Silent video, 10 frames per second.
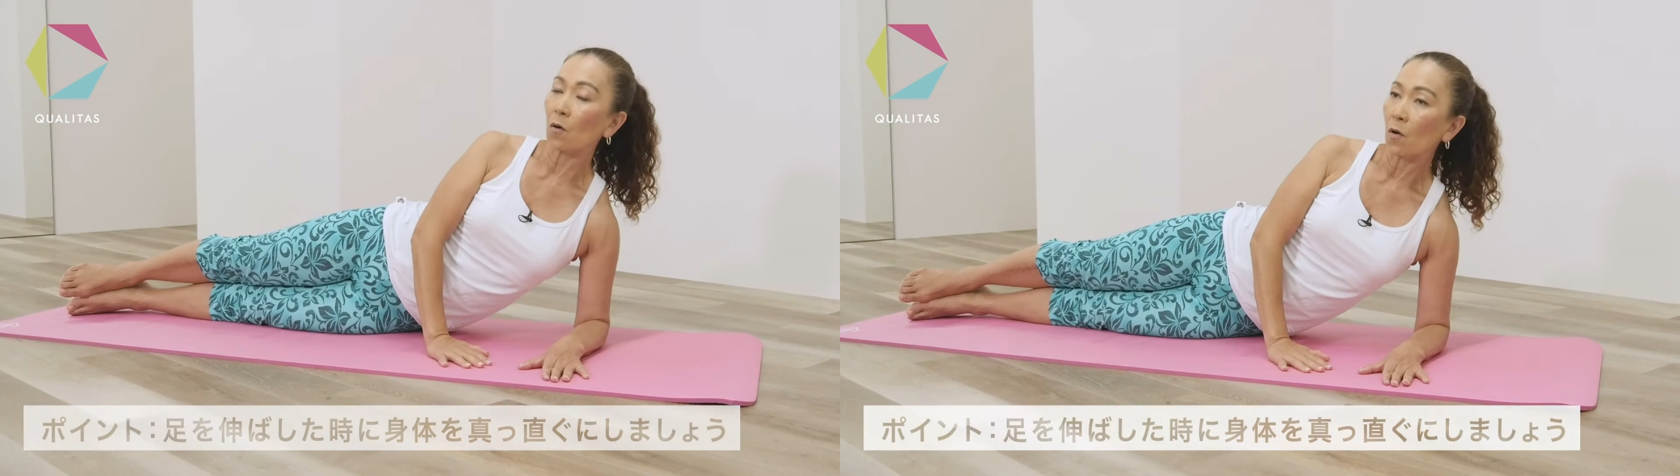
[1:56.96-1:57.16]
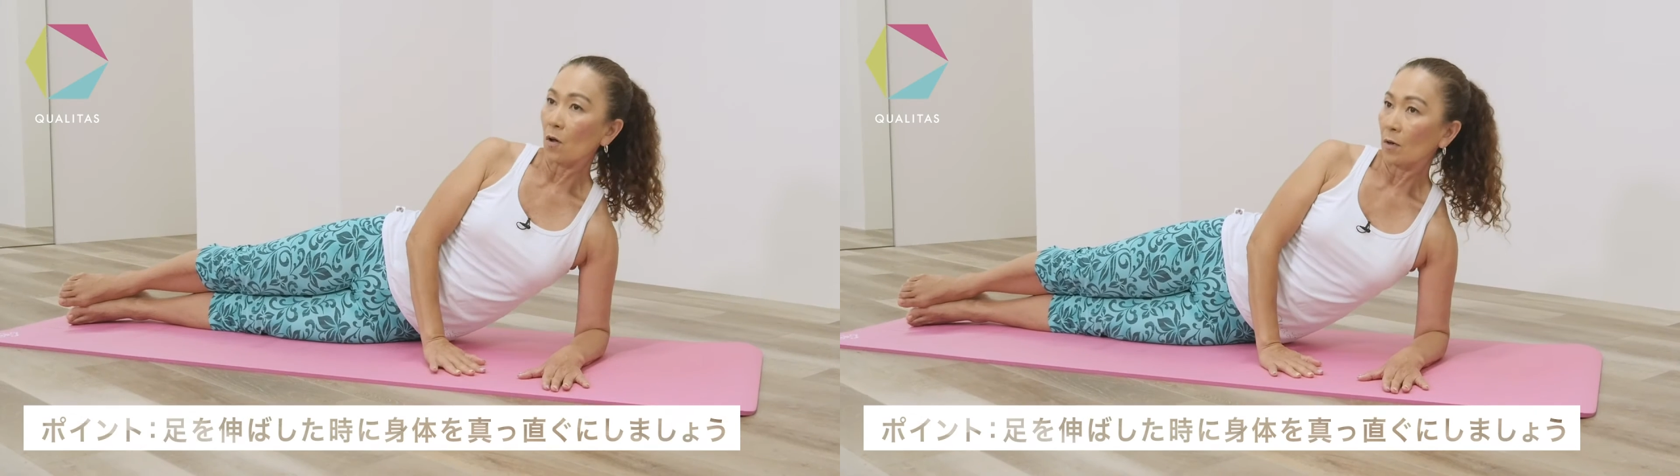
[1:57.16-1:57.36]

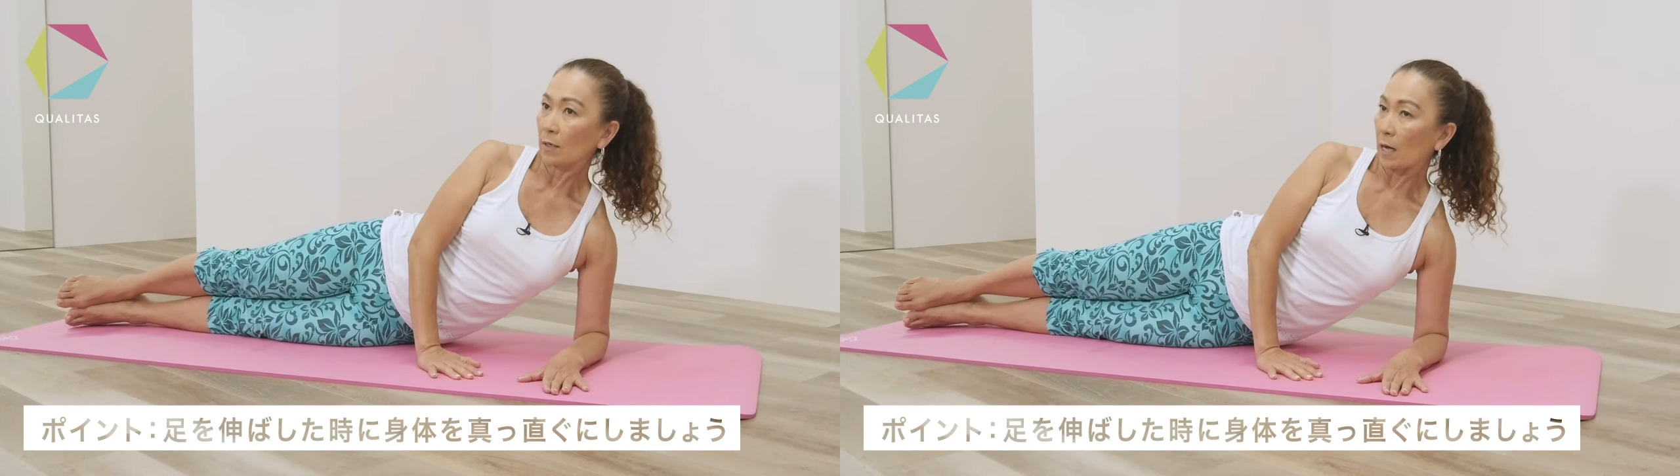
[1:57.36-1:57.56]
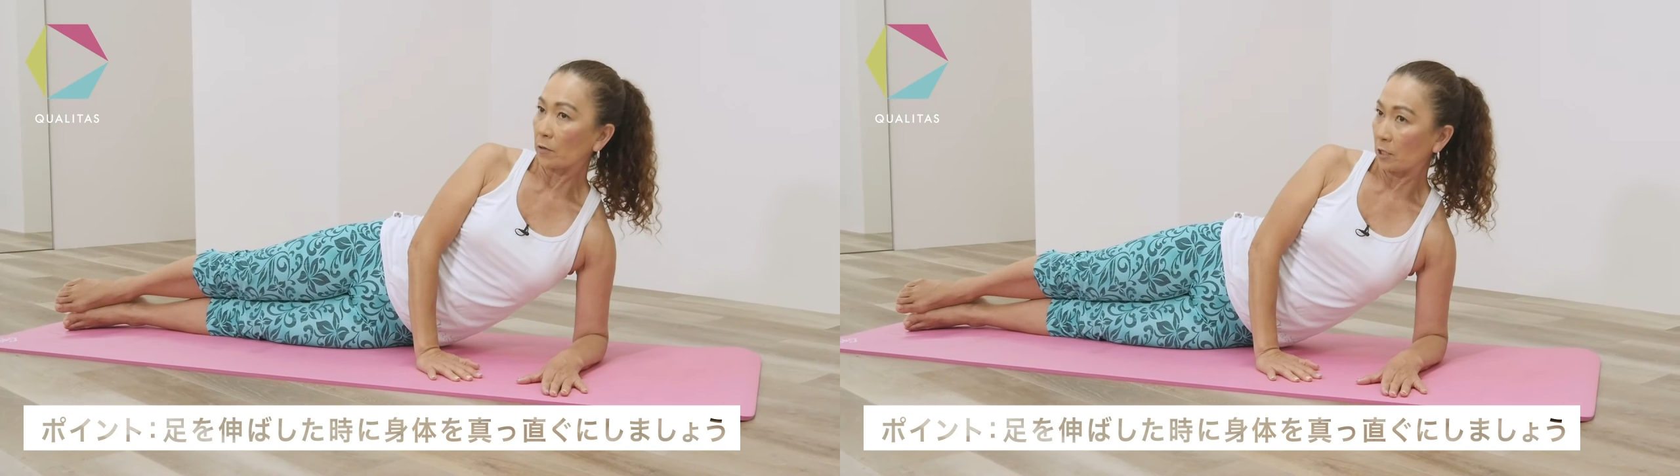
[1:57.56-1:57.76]
を
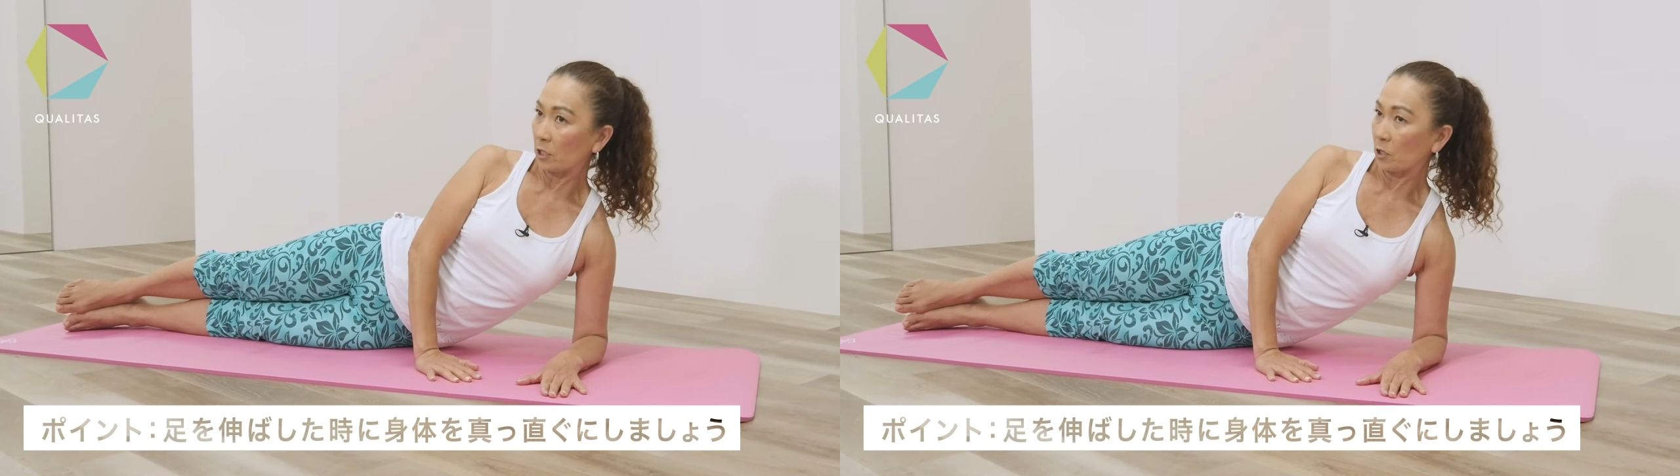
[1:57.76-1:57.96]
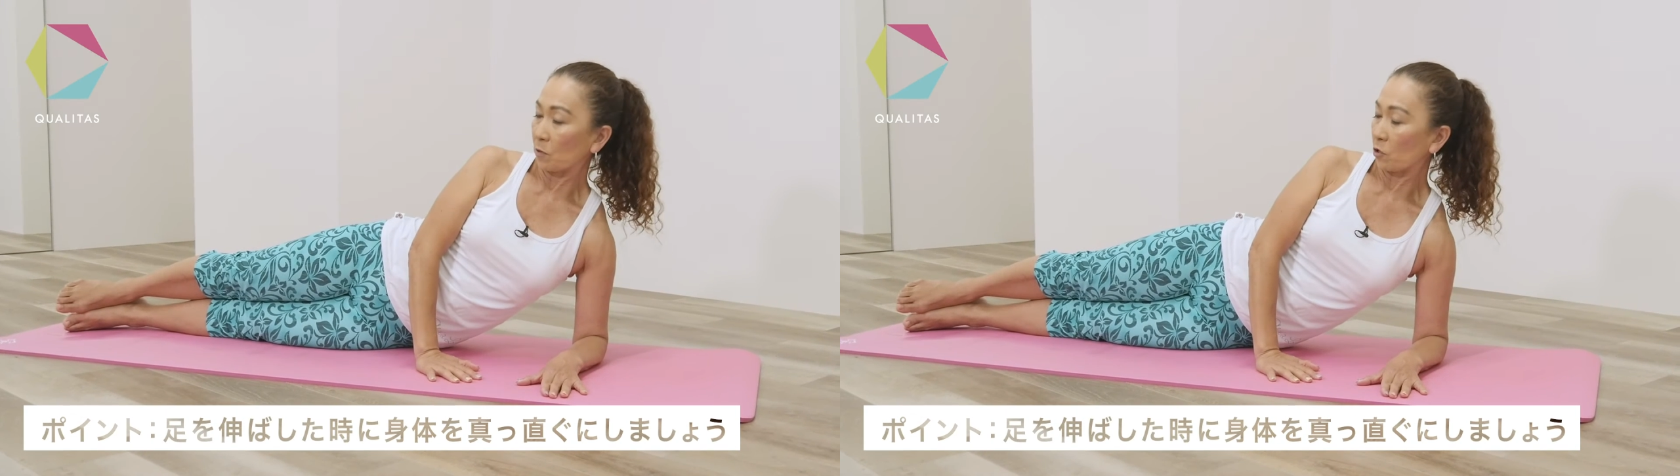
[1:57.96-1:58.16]
確認しま